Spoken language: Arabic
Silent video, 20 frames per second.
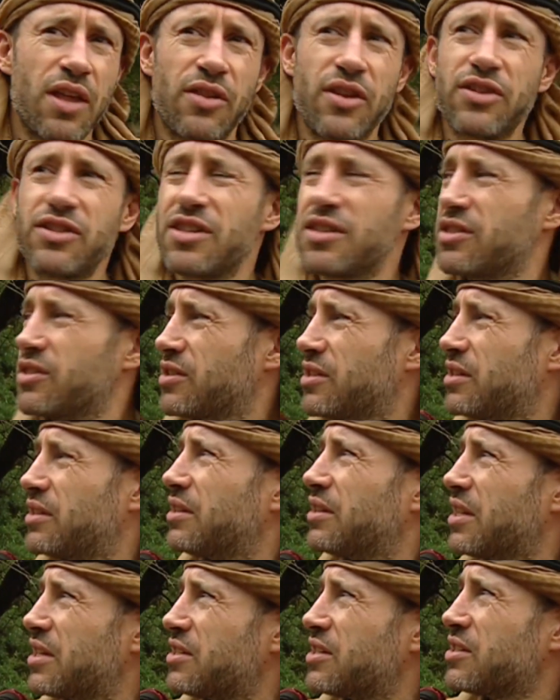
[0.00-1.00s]
نعرف
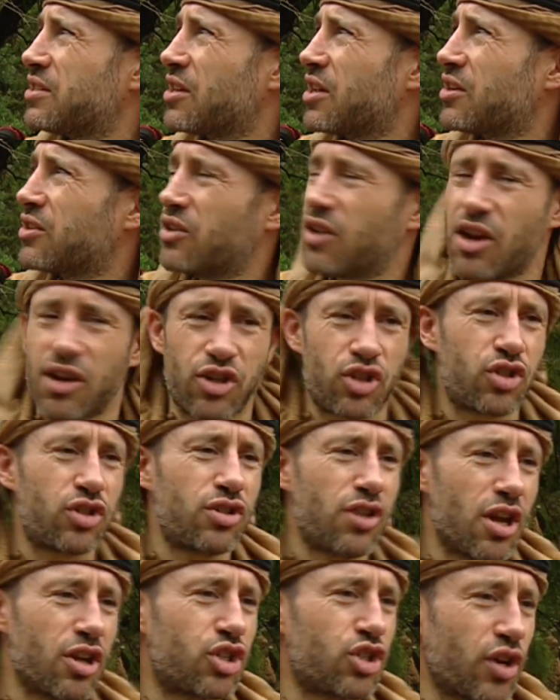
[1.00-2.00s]
ذلك لأننا سبق
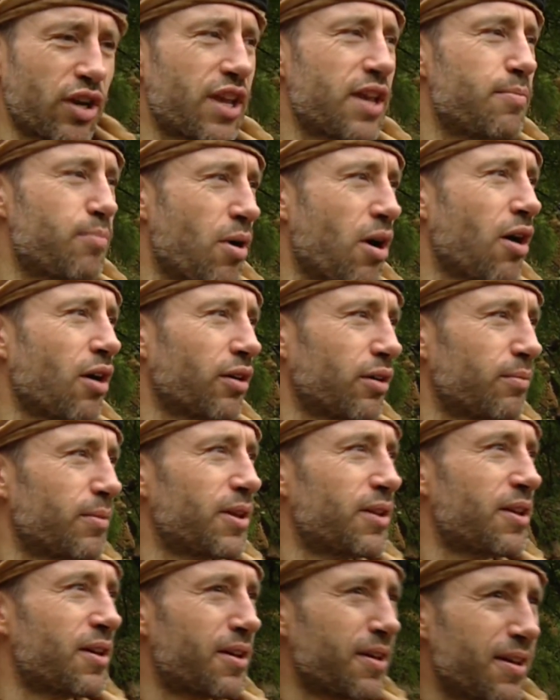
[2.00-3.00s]
وأن ذهبنا إلى
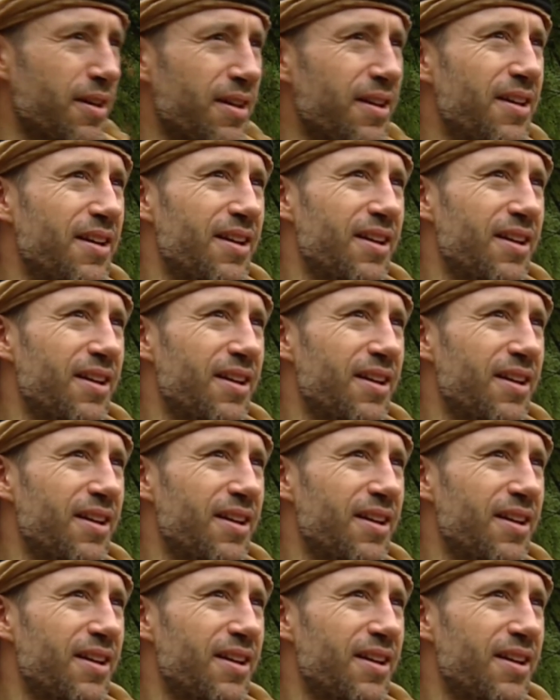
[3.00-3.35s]
هناك